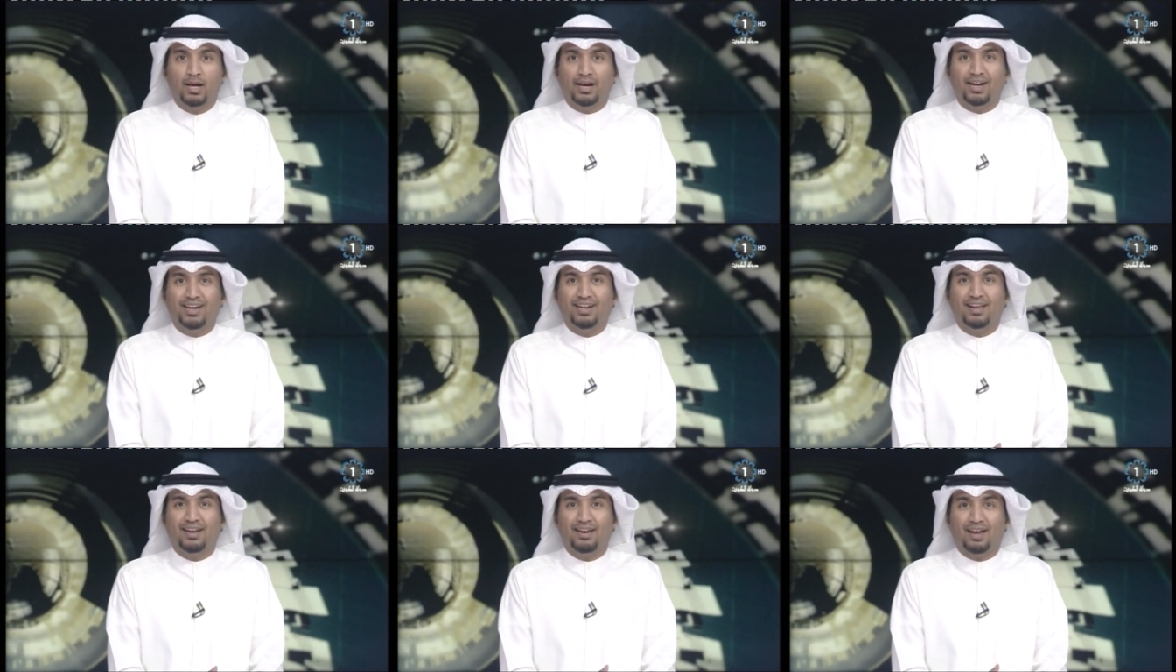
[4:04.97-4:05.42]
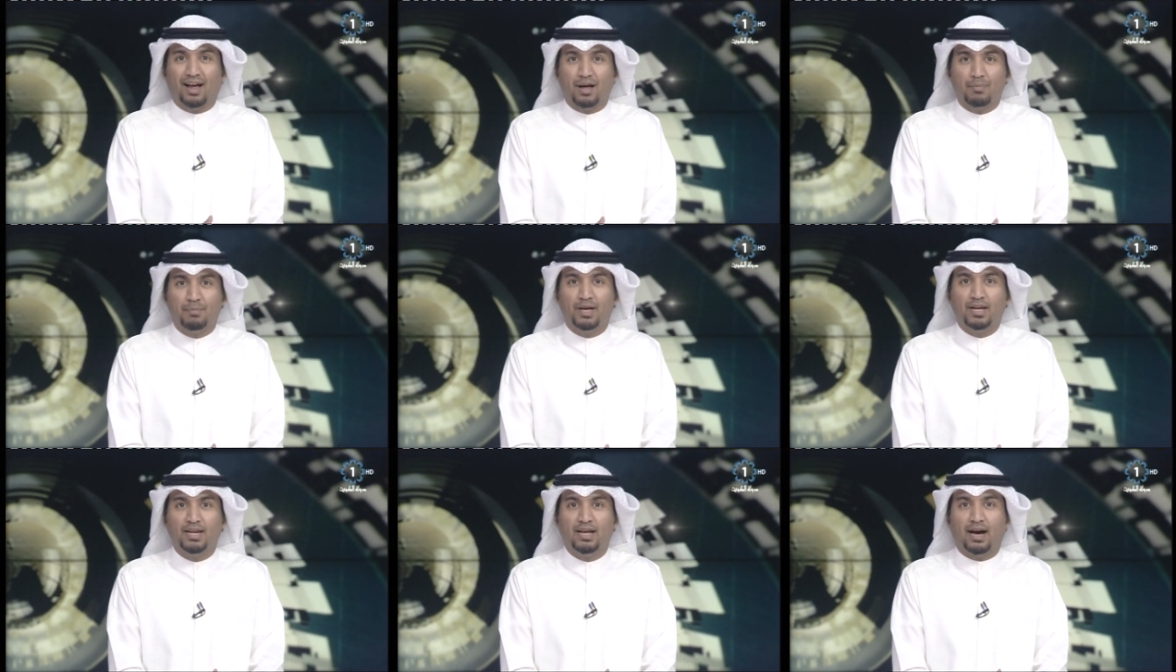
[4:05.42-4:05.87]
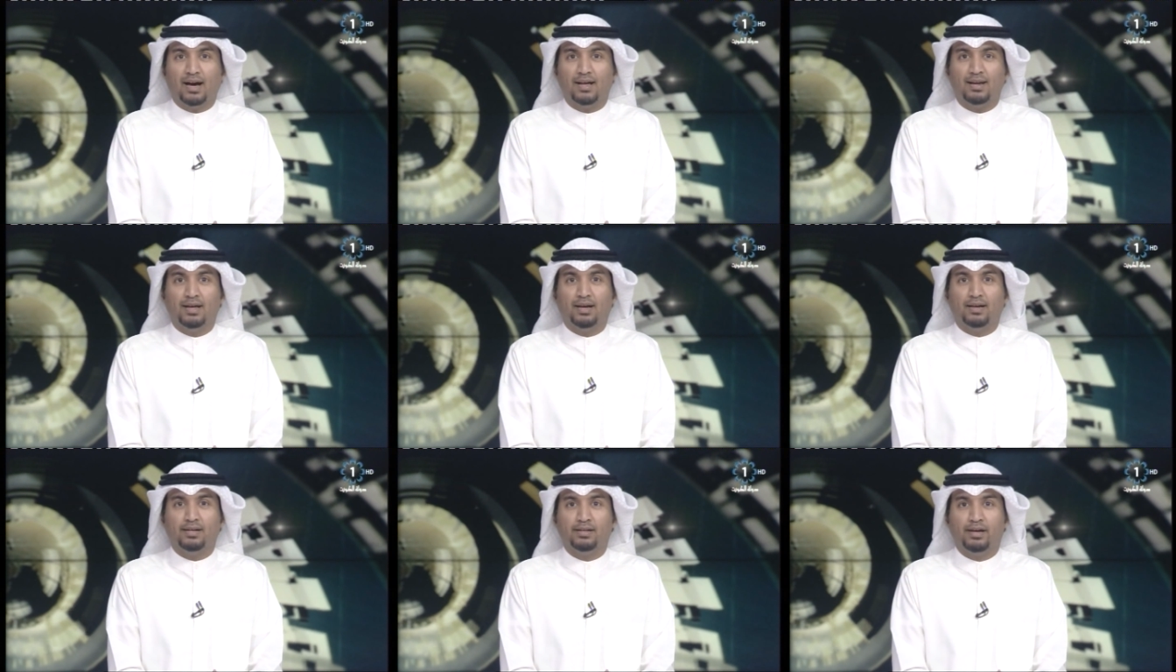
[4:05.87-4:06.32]
إلى العمل
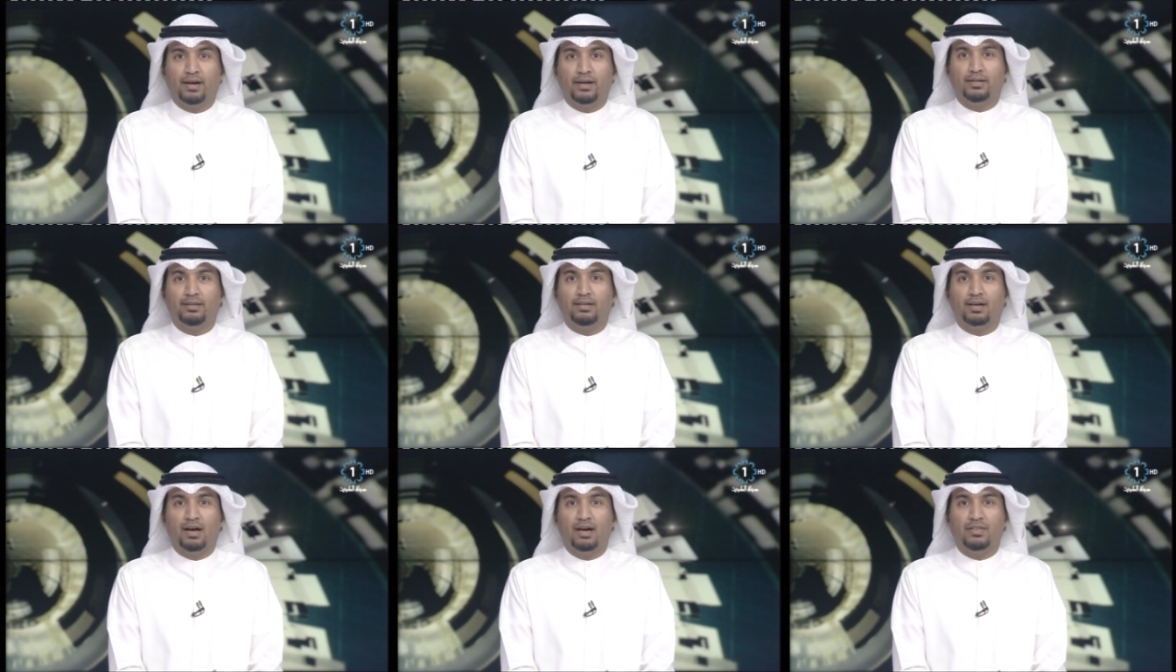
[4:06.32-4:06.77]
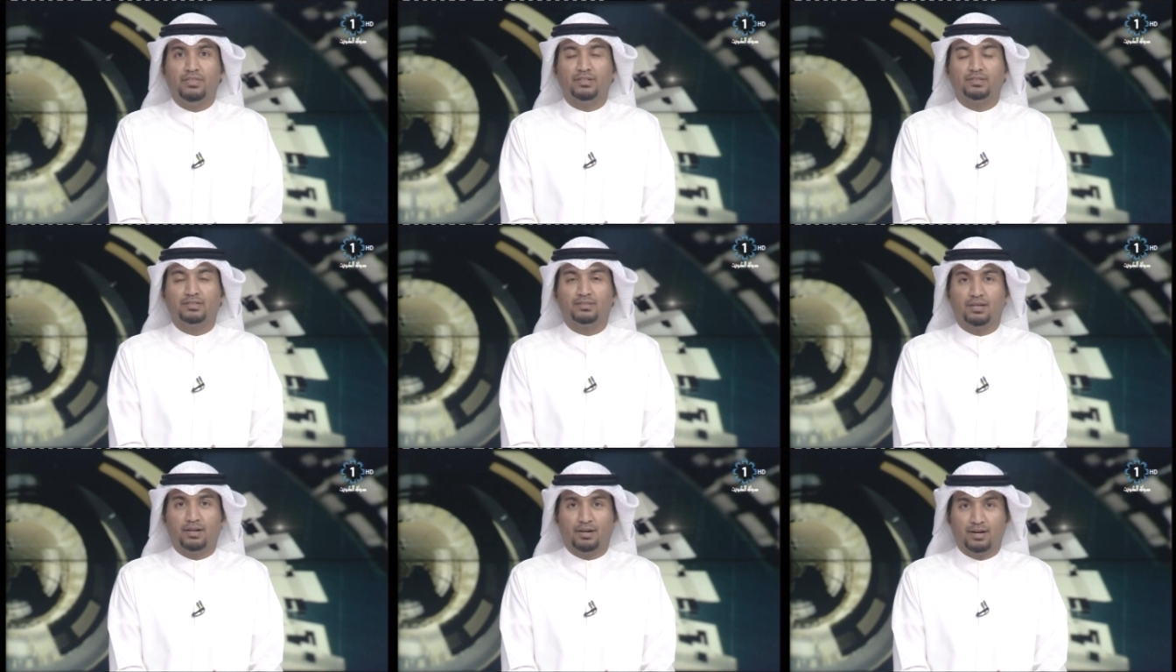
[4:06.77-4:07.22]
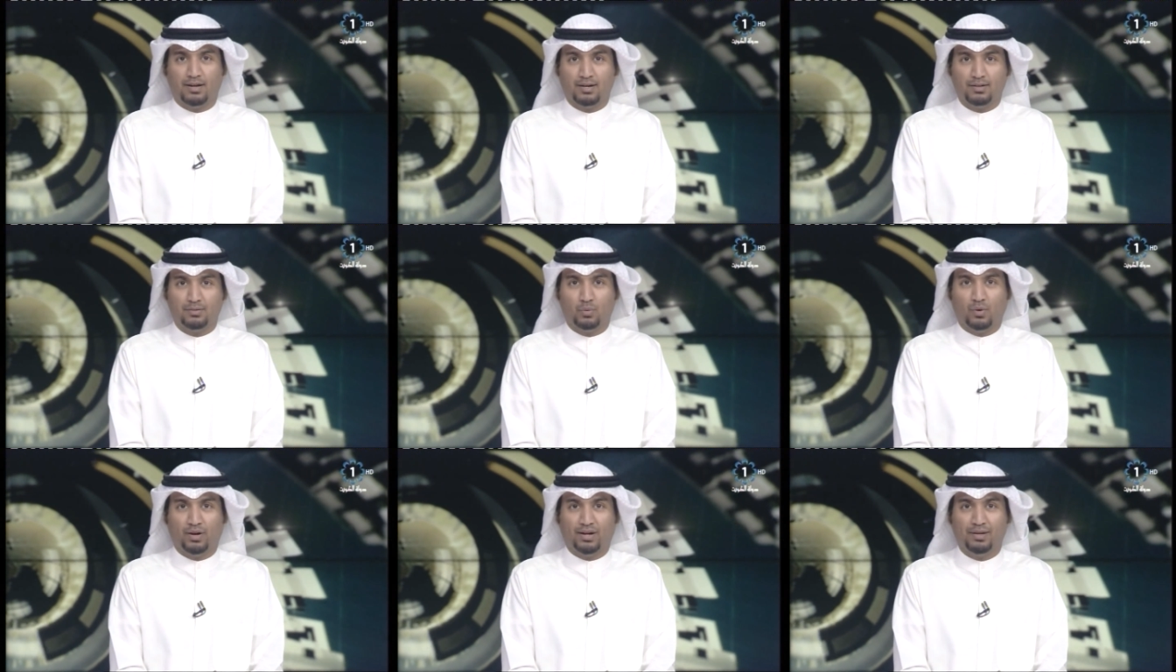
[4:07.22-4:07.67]
على إنهاء هذا
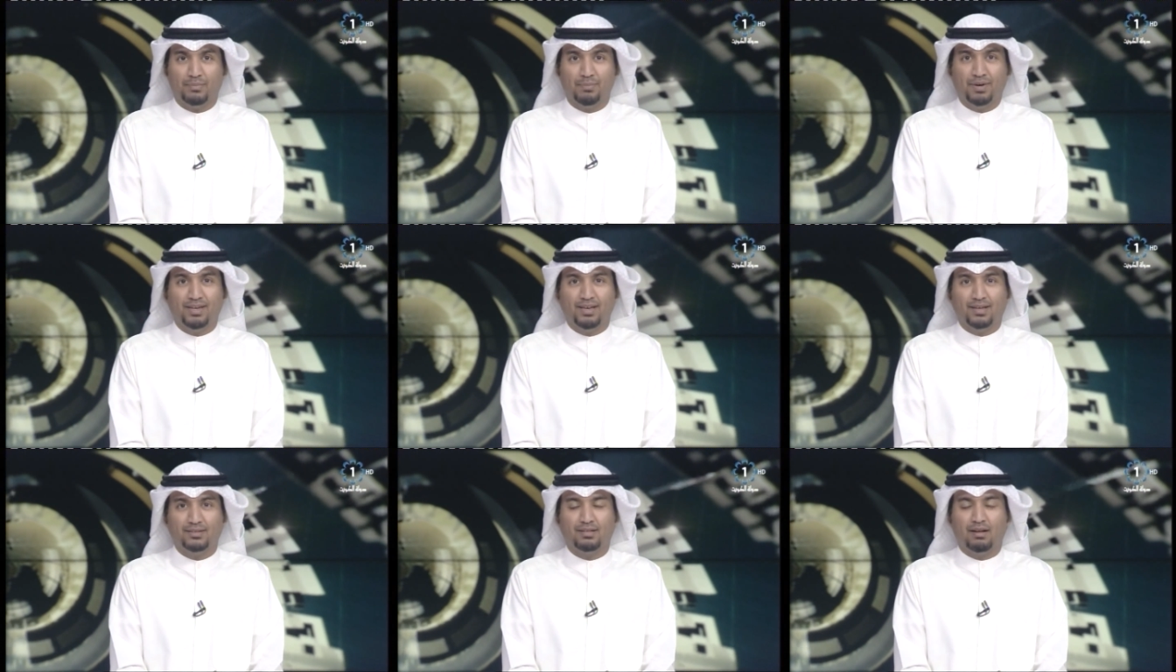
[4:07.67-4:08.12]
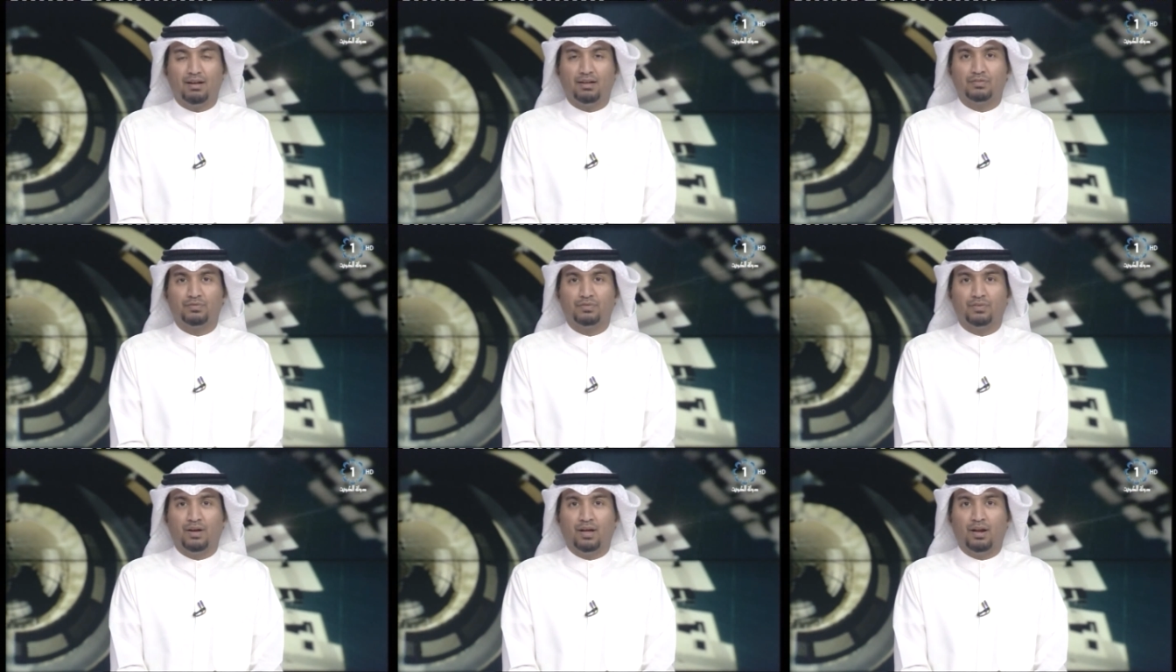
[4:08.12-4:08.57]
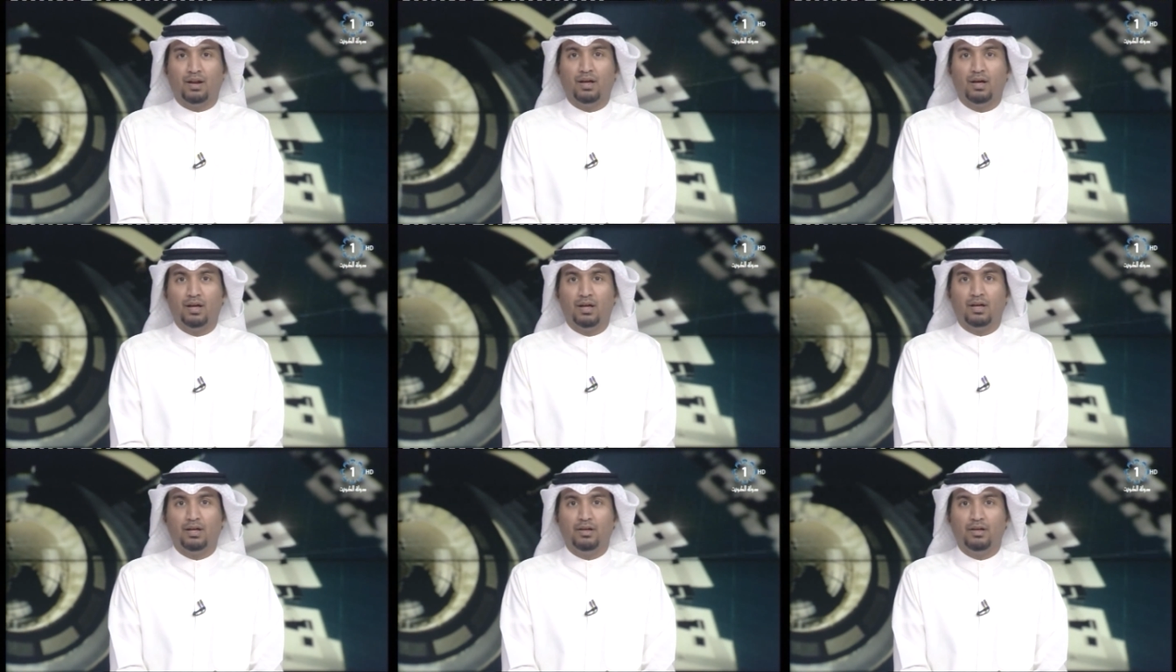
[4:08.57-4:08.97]
الصراع وحماية الأطفال